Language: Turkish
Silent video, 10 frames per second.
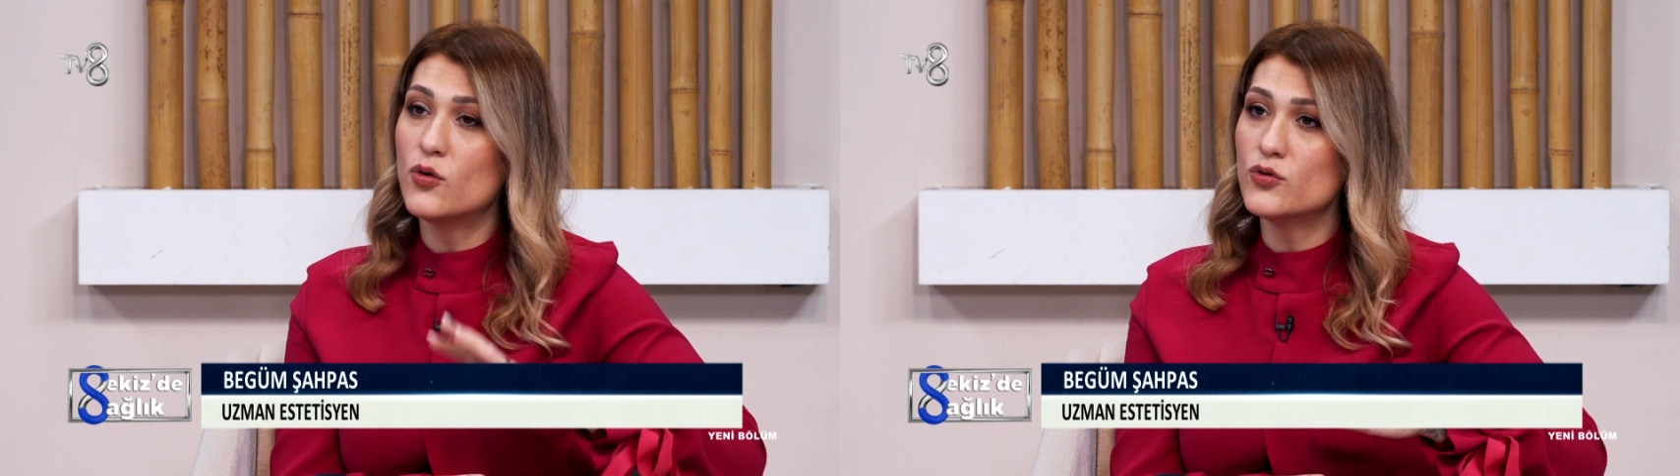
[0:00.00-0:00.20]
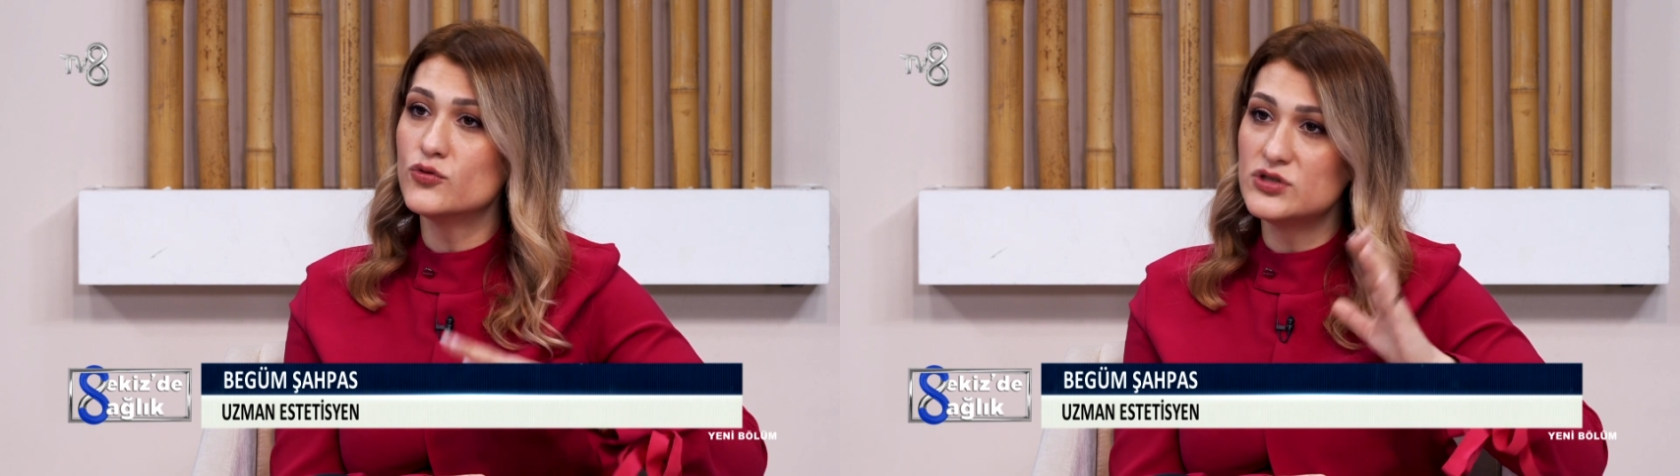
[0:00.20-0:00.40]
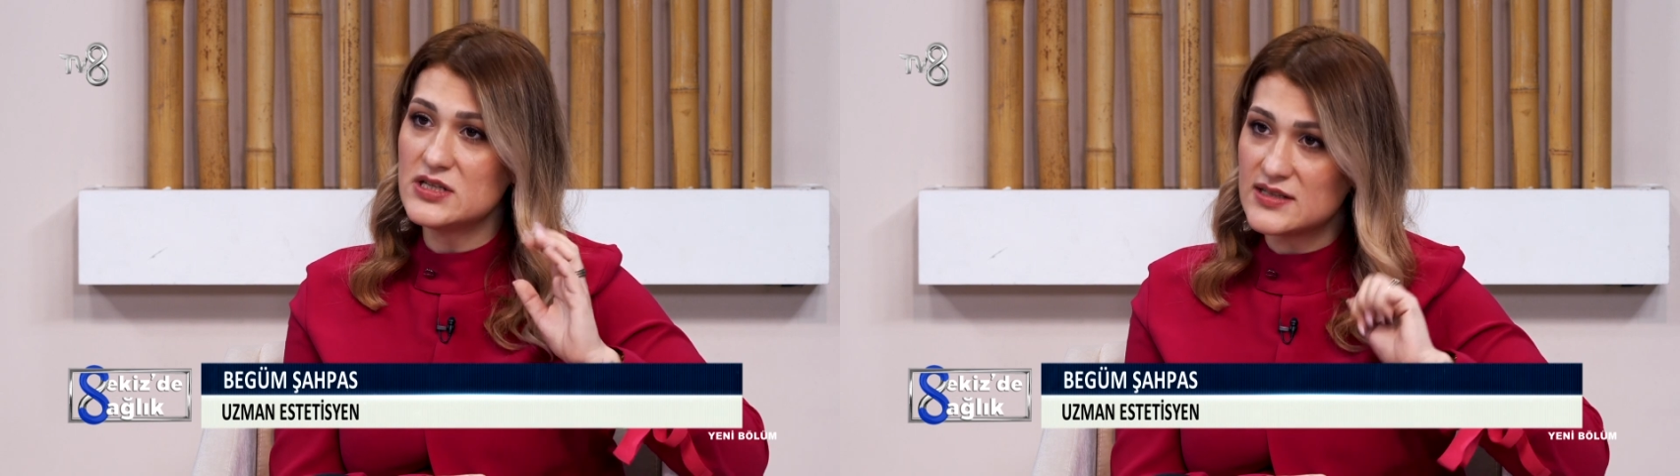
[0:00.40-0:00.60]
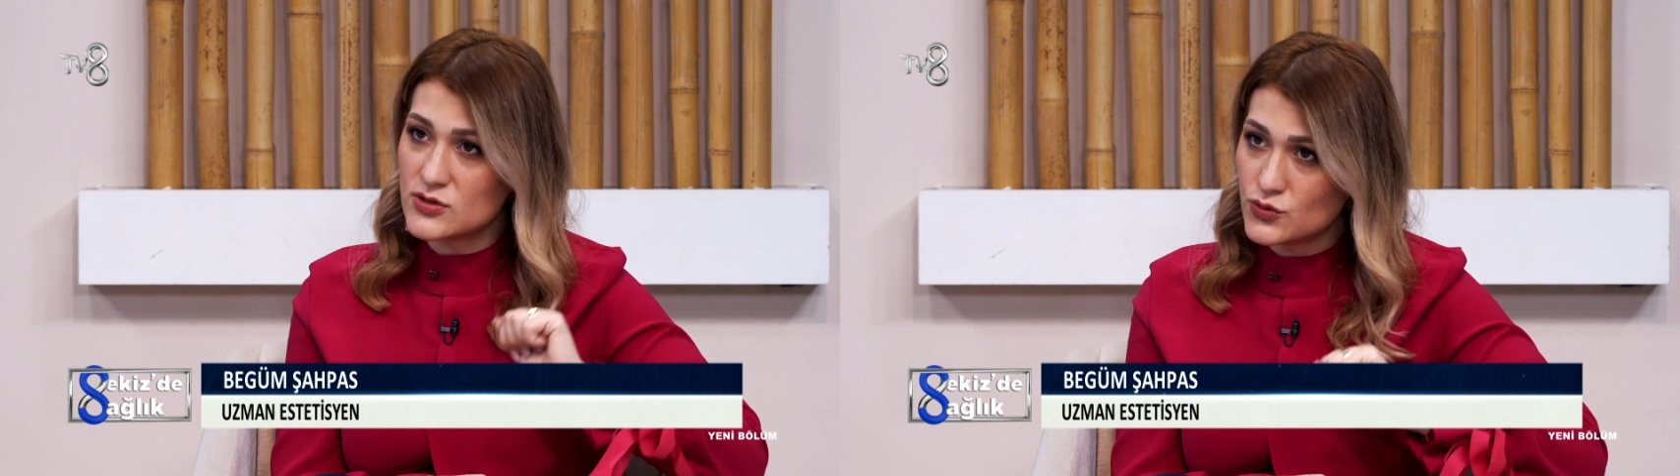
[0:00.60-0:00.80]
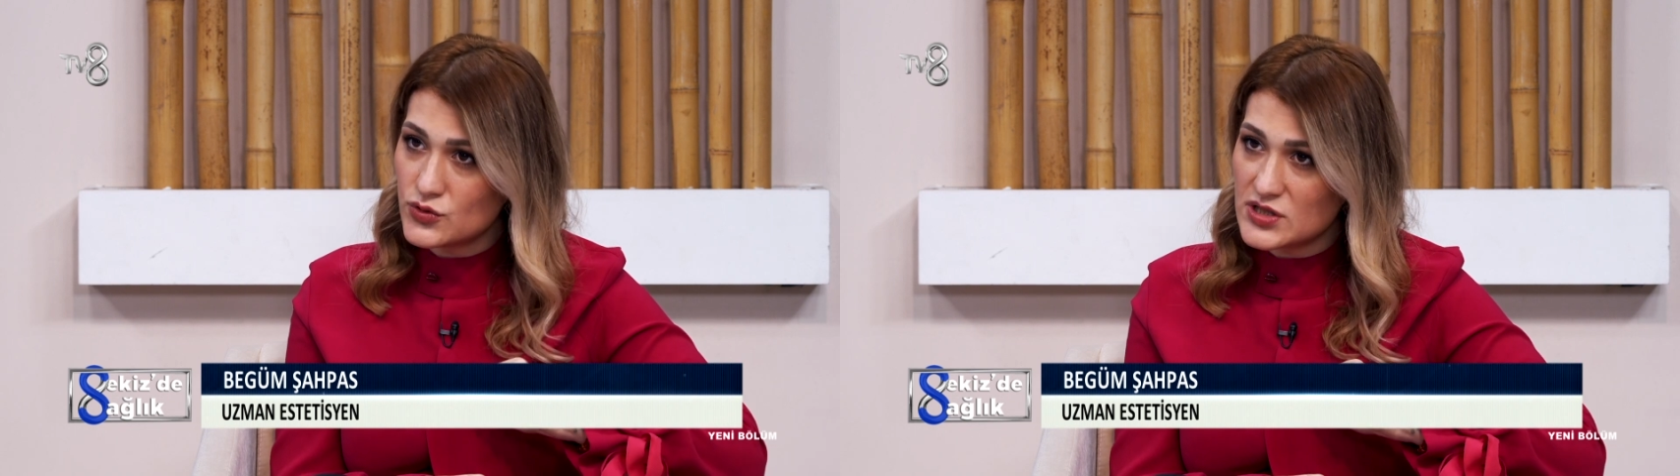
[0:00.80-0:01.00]
Onu
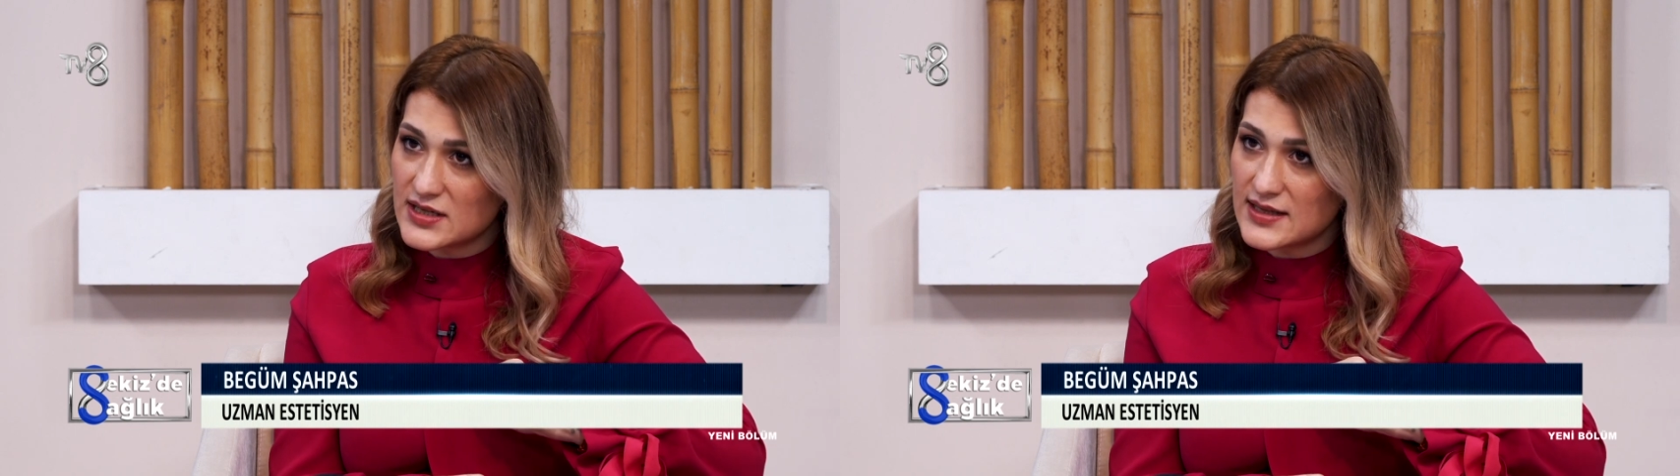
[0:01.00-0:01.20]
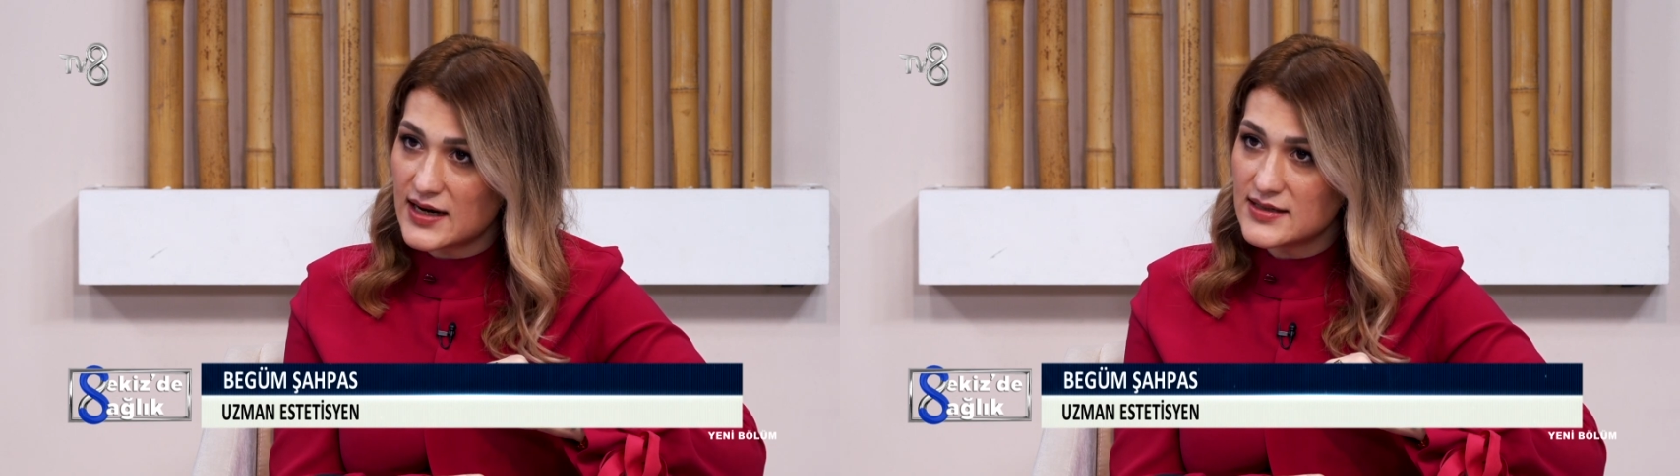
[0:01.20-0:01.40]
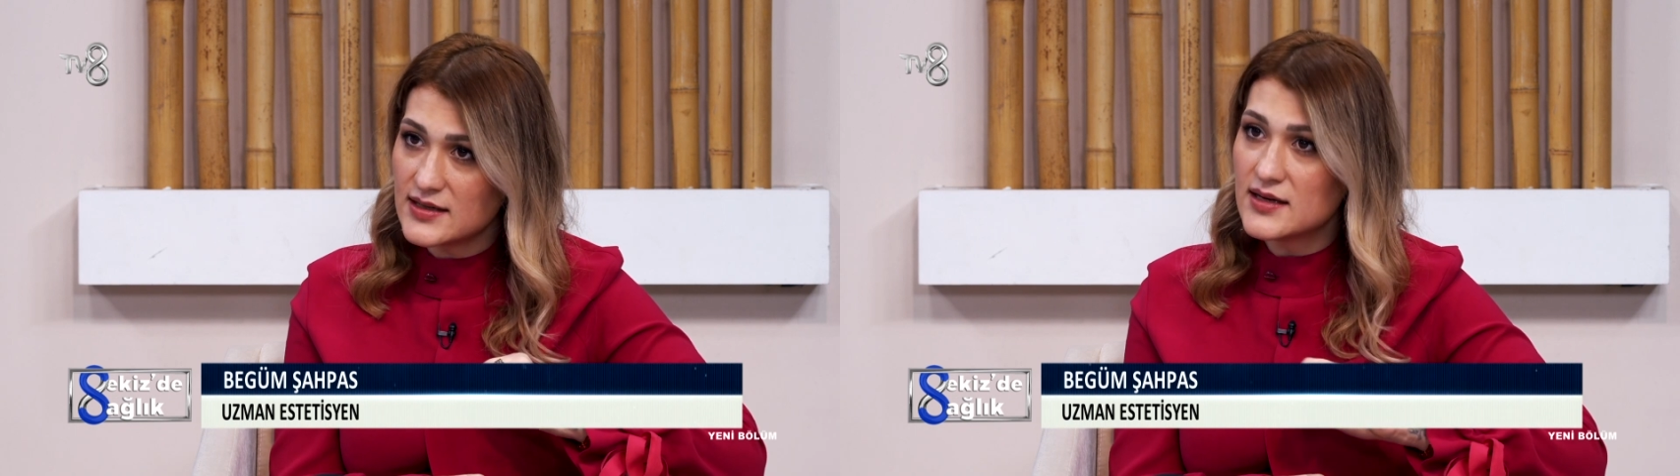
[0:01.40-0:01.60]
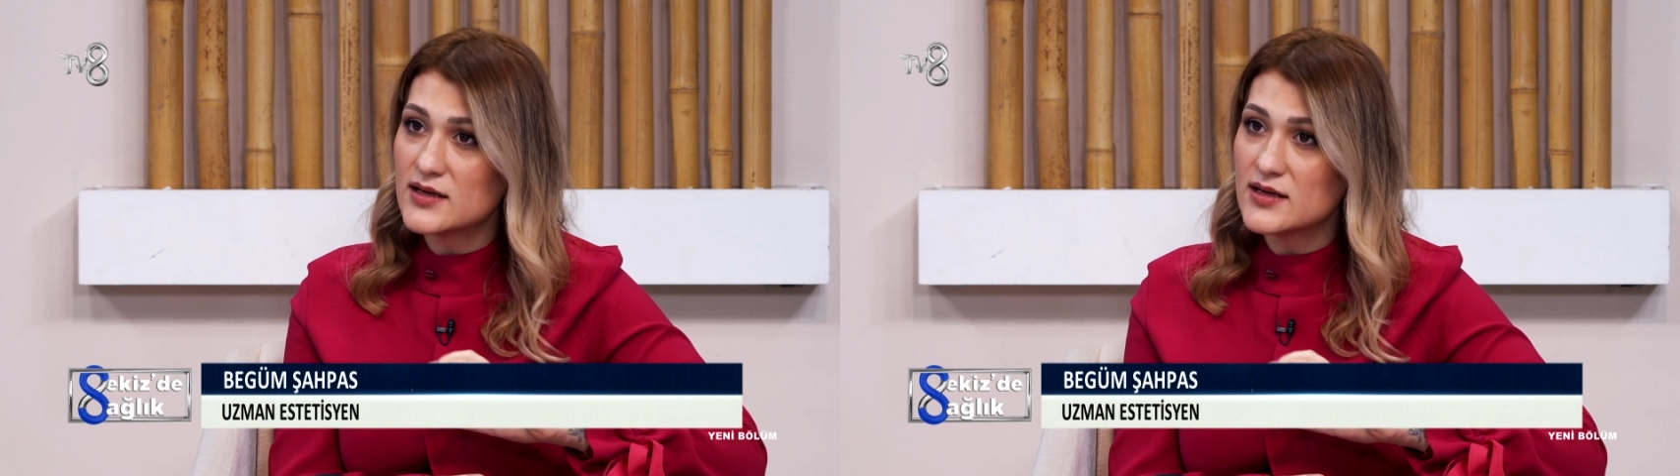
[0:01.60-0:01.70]
cilde sürecekler.